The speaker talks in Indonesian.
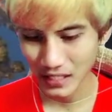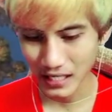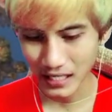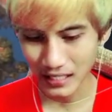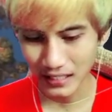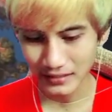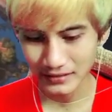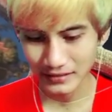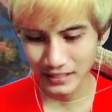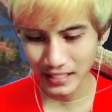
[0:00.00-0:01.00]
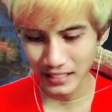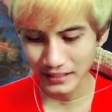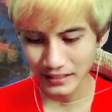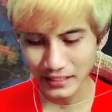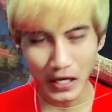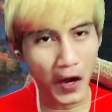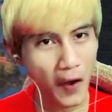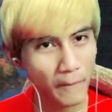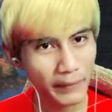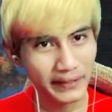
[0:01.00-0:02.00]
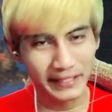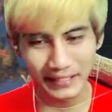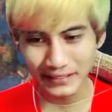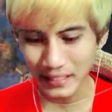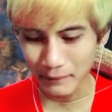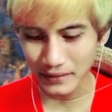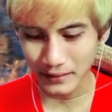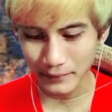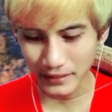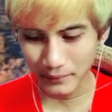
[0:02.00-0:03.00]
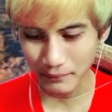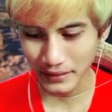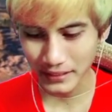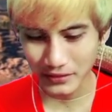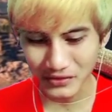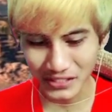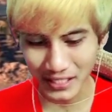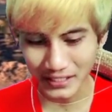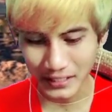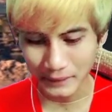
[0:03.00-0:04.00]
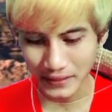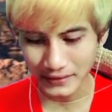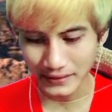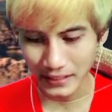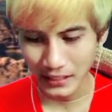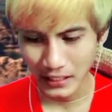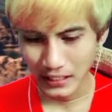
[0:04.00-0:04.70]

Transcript: Anjay, ini openingnya bener-bener bikin nostalgia banget ya.